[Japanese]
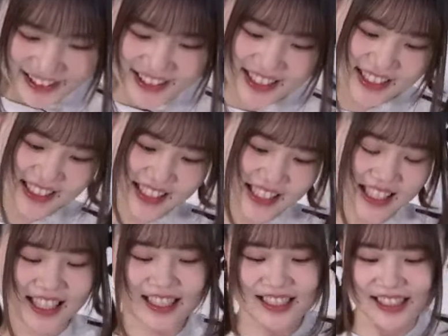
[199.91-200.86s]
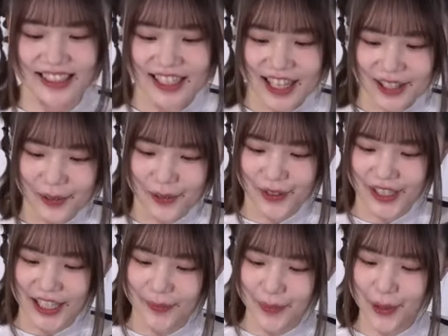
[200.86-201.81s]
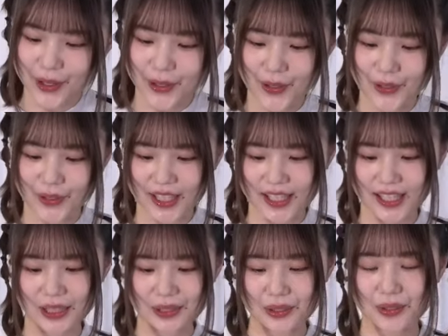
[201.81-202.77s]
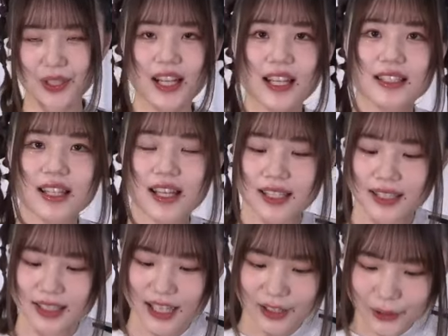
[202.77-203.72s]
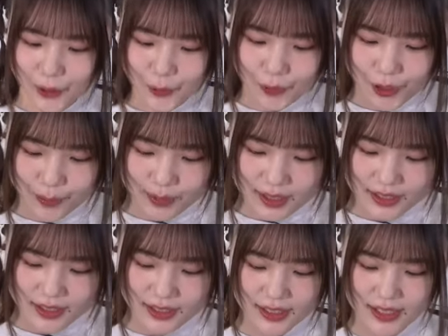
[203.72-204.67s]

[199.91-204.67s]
そんな感じで今回もいろいろな映画を紹介していきたいと思います。